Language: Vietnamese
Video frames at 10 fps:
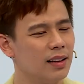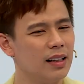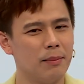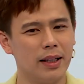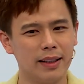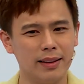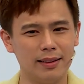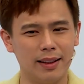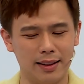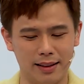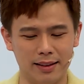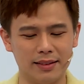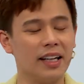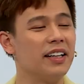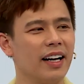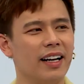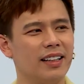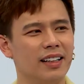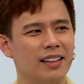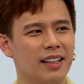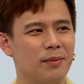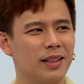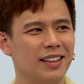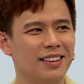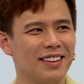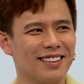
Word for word: Tức là mình tính uh, rì rìa chưa hay là mình tính